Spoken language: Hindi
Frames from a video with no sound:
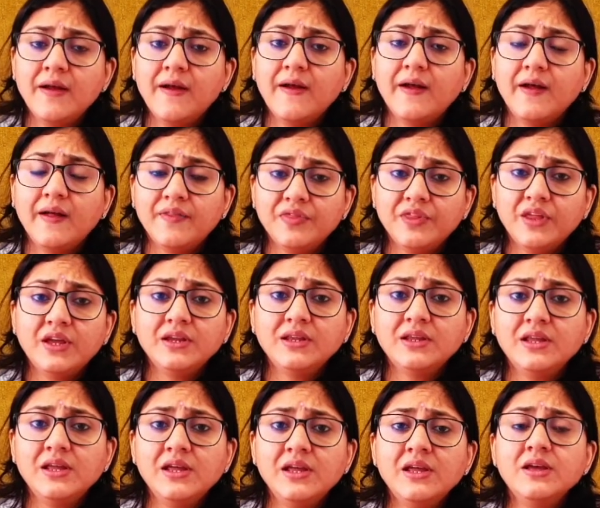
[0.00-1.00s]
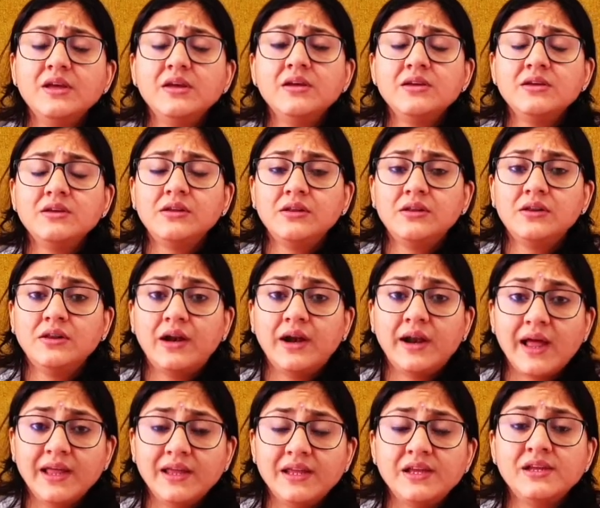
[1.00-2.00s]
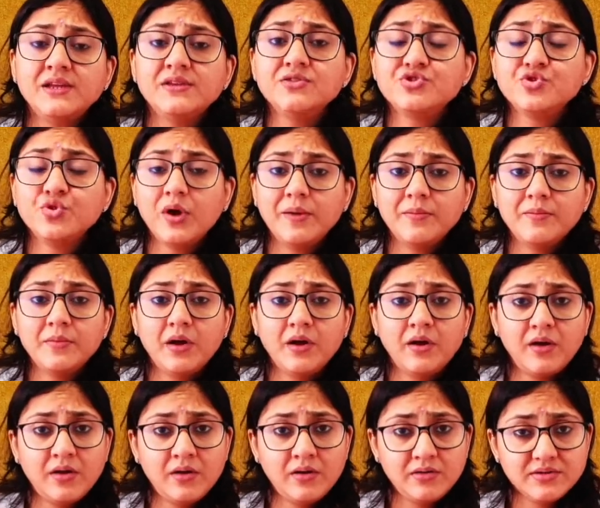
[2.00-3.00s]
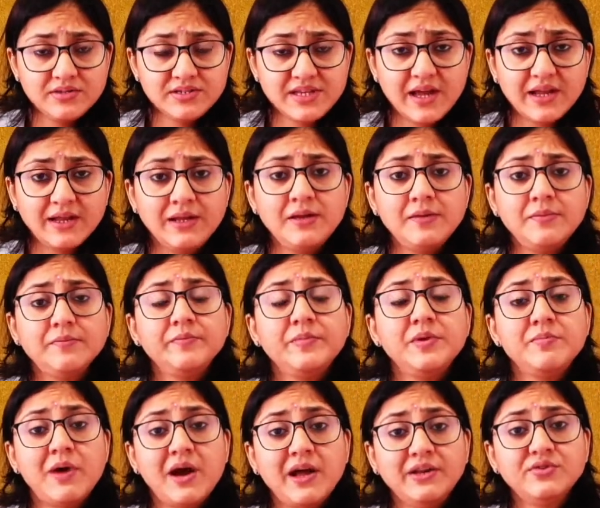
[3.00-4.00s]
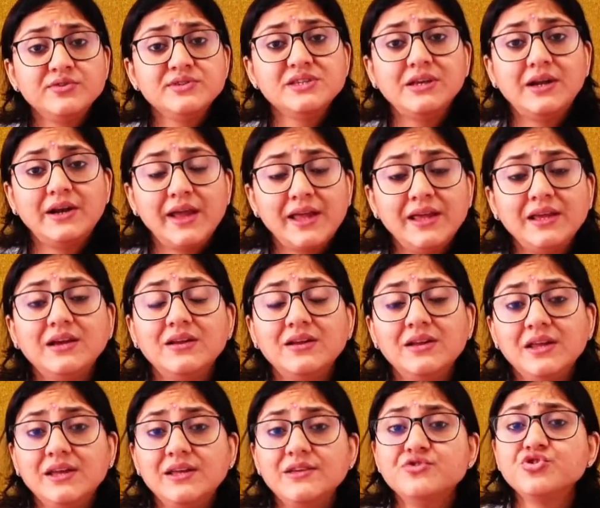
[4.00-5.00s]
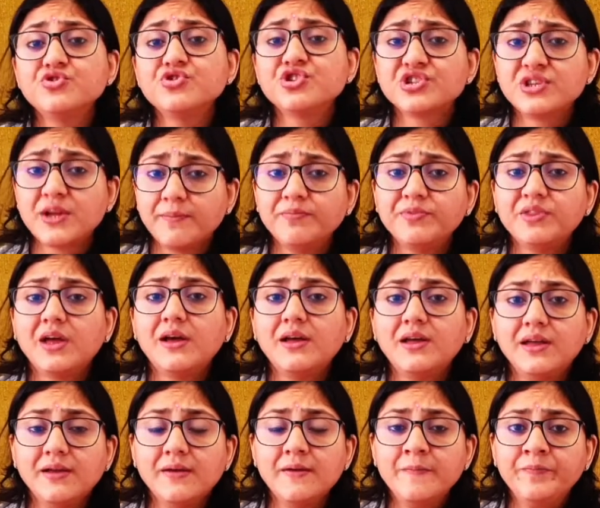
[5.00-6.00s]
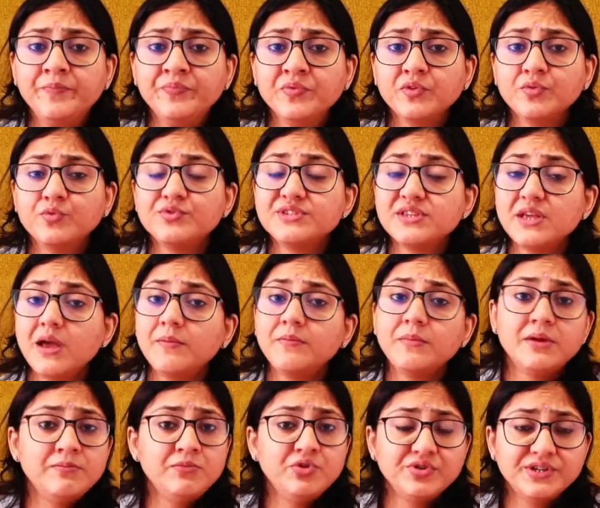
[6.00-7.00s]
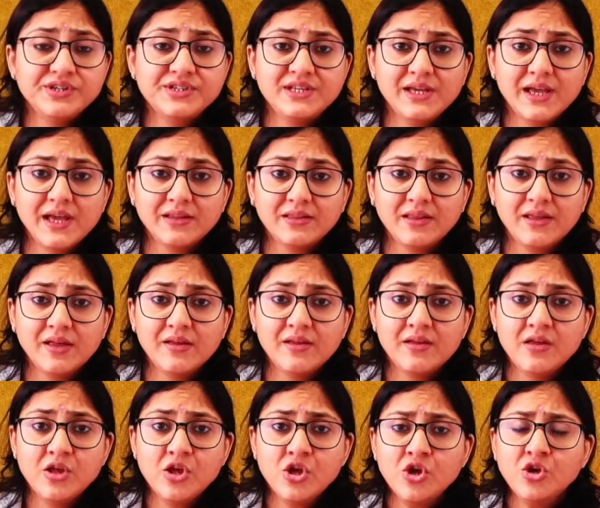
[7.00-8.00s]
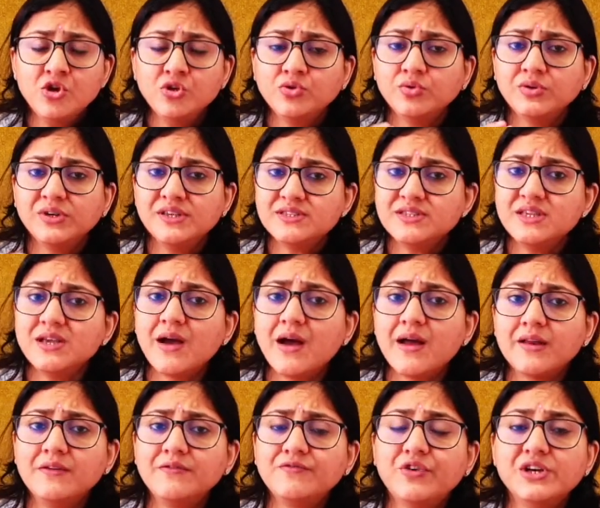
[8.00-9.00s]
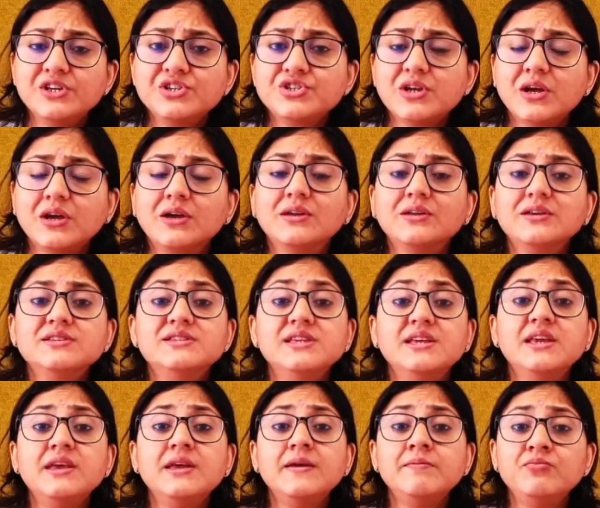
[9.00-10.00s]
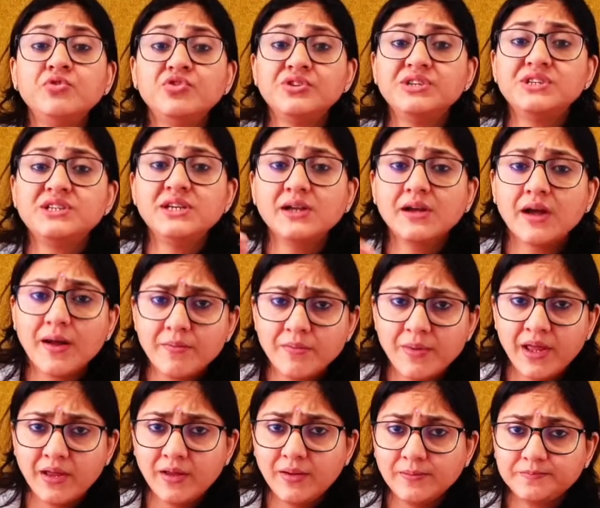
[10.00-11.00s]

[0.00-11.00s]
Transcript: अंदर की लड़ाई जो हम आ, सारी बीमारियों से लड़ाई करने की जो क्षमता है उसे हम इम्यूनिटी कहते हैं तो किसी कारणवश अगर किसी की इम्यूनिटी कम है